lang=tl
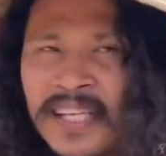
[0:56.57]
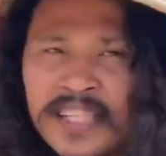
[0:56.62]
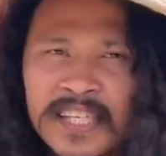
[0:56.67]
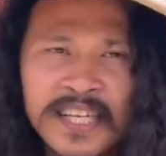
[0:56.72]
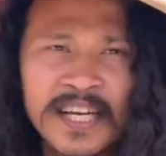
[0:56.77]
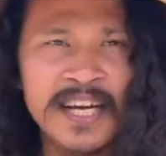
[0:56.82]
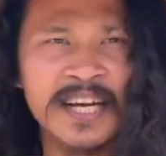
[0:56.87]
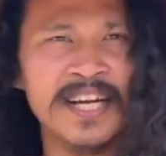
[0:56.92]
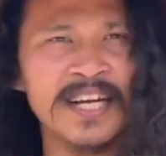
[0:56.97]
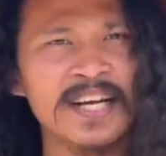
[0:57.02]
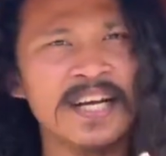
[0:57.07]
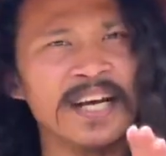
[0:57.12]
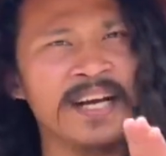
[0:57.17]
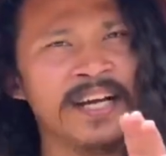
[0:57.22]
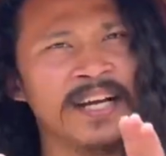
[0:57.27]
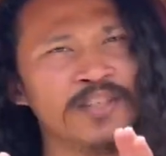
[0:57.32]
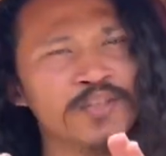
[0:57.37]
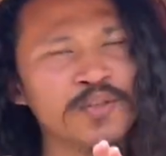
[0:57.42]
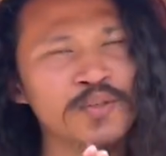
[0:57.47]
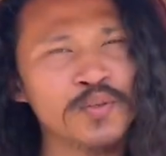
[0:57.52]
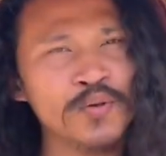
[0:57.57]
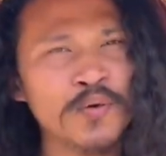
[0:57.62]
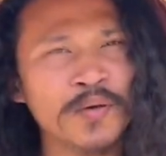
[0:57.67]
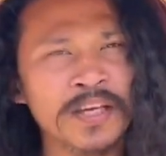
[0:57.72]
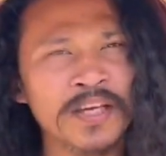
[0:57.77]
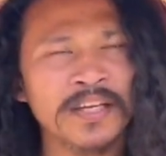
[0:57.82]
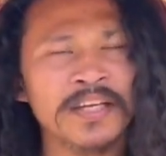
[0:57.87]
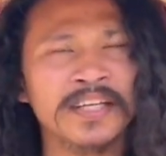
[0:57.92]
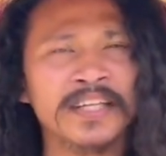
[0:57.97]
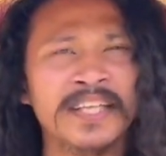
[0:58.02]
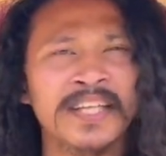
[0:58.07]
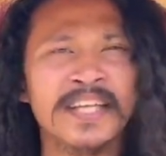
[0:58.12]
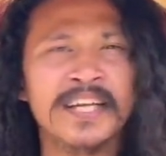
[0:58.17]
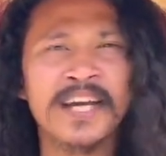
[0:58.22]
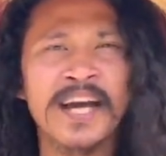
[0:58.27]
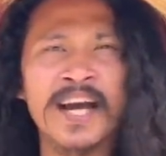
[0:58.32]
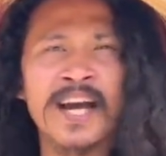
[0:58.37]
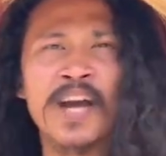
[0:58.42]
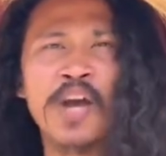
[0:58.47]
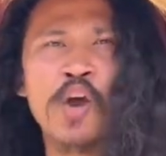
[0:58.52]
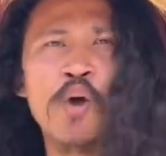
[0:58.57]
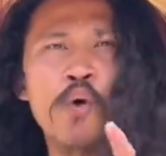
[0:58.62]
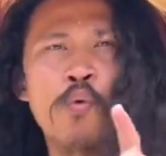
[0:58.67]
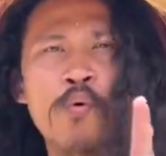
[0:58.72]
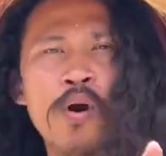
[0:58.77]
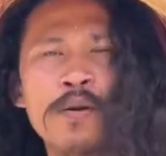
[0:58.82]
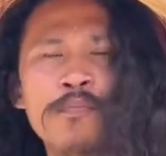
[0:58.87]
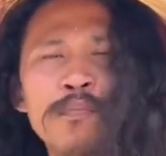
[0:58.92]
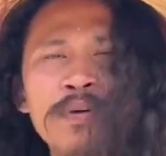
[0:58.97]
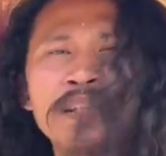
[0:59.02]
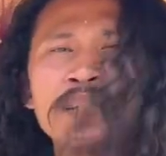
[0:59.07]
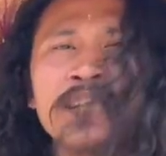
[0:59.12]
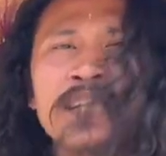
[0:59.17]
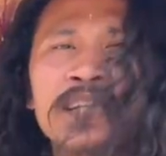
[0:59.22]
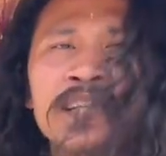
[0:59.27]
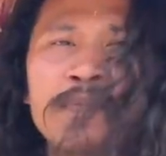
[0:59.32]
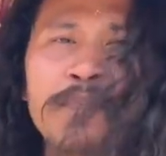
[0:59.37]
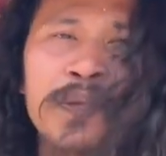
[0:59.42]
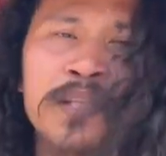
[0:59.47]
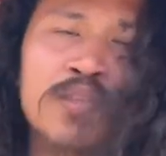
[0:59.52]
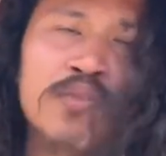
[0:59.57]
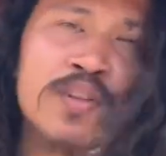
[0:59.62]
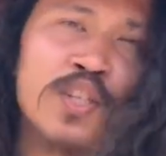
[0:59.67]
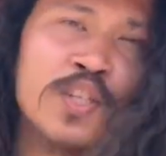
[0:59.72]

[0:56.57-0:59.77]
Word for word: ni siya ang uh, Suzuki Ertiga 1.6 ang piston